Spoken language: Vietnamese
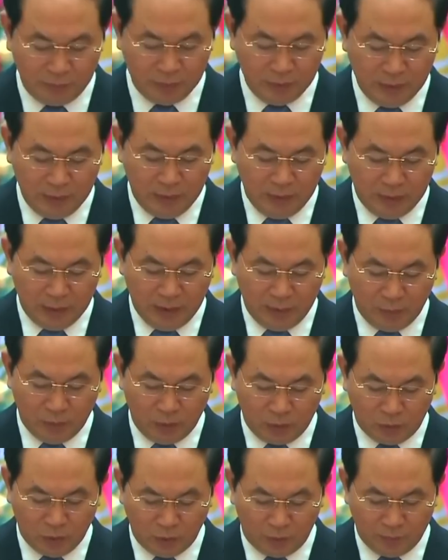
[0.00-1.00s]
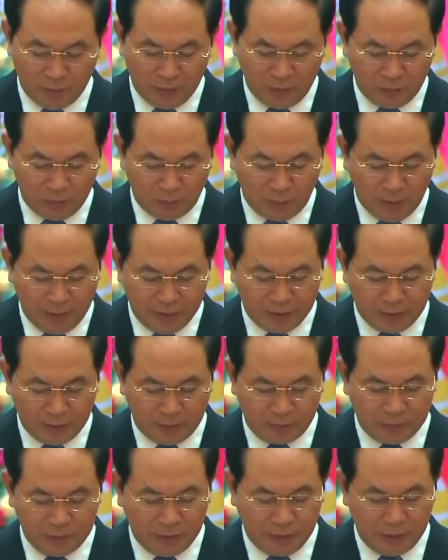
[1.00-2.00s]
những người này chỉ giả vờ lấy lòng
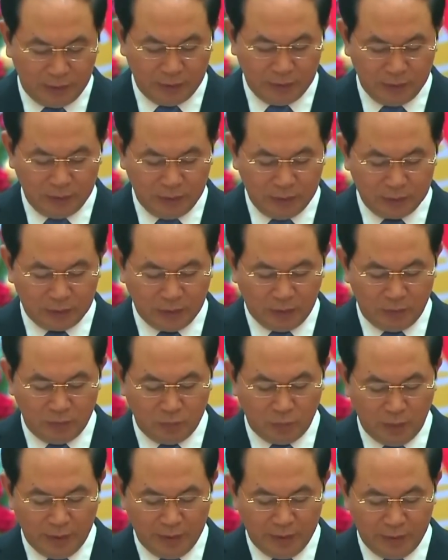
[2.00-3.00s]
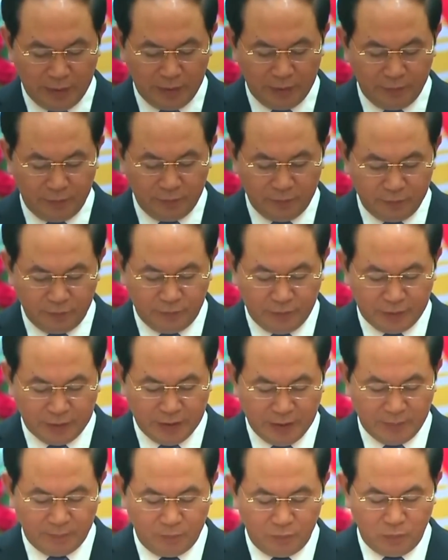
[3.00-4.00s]
dân hoặc là theo đánh giá của những
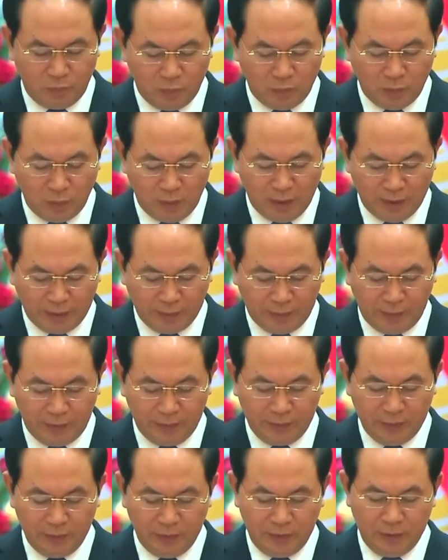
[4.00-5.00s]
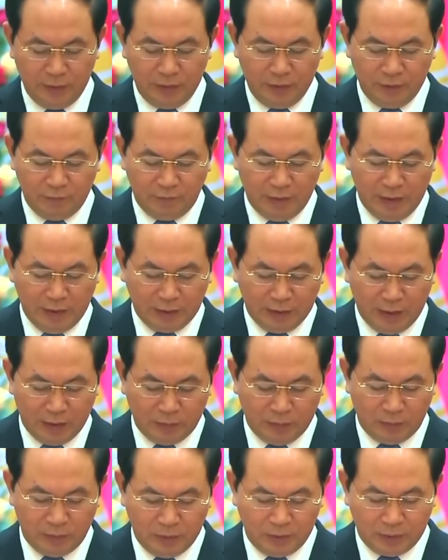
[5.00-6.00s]
người chống Cộng sản thì đó chỉ là
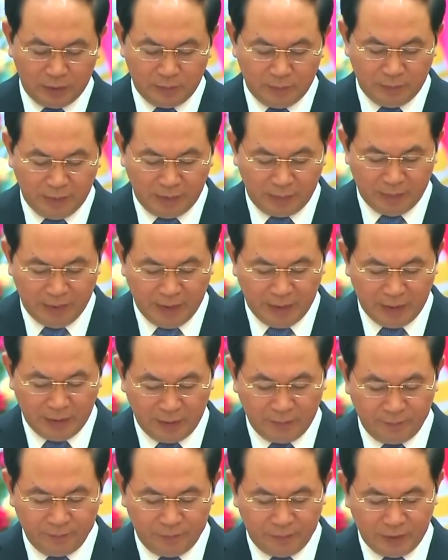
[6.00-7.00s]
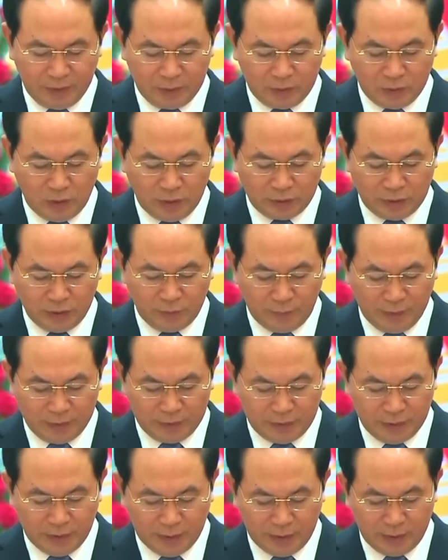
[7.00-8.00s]
chiến lược của Cộng sản bớt lại vài
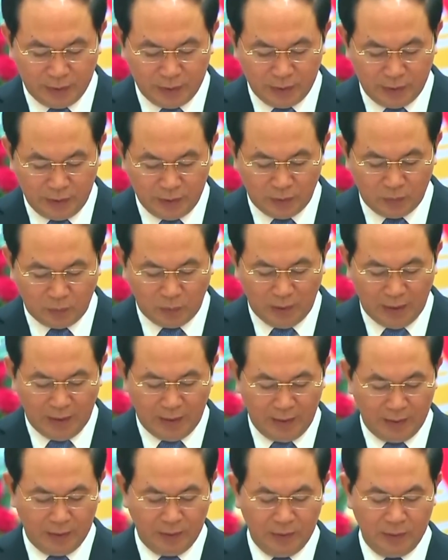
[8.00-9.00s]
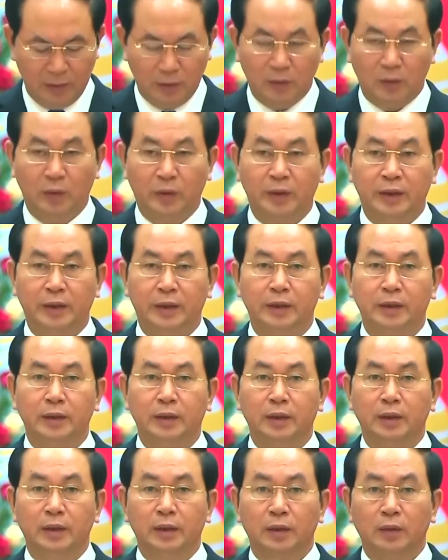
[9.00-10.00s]
người để đu dây với phương Tây hay
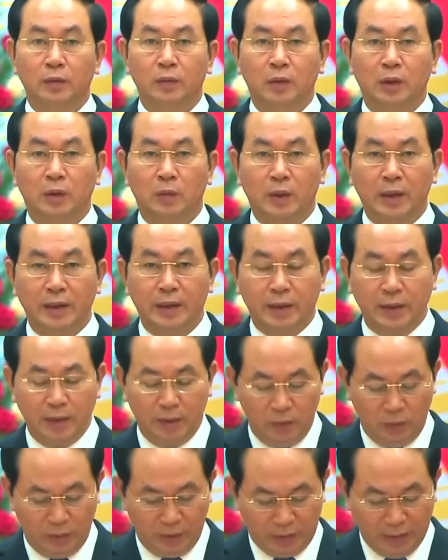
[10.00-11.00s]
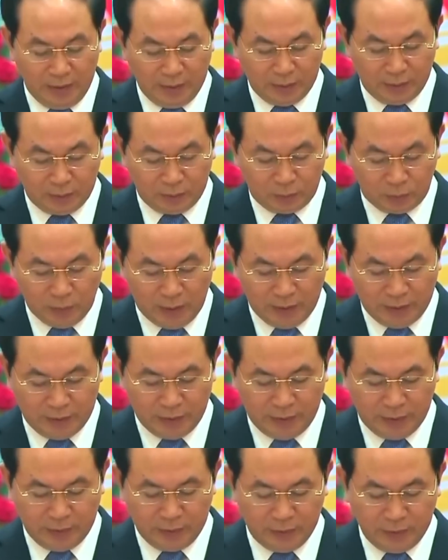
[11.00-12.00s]
là Hoa Kỳ. Vậy thì
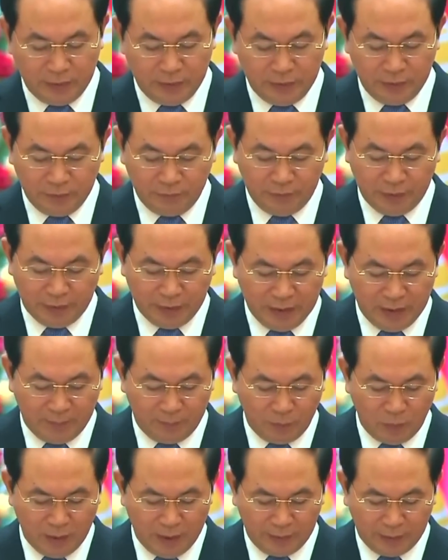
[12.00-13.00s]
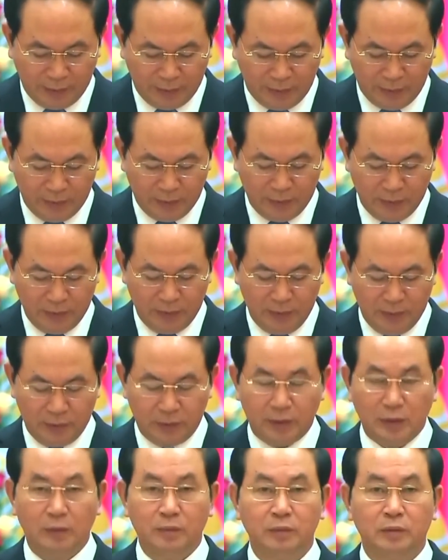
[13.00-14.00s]
bây giờ, ảnh hưởng thuần phục Trung Cộng của
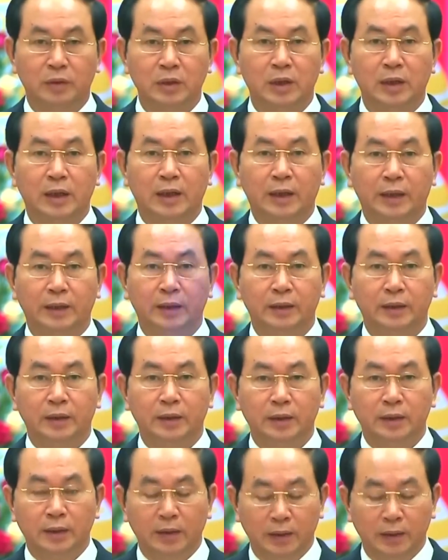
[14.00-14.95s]
Việt Nam đã lớn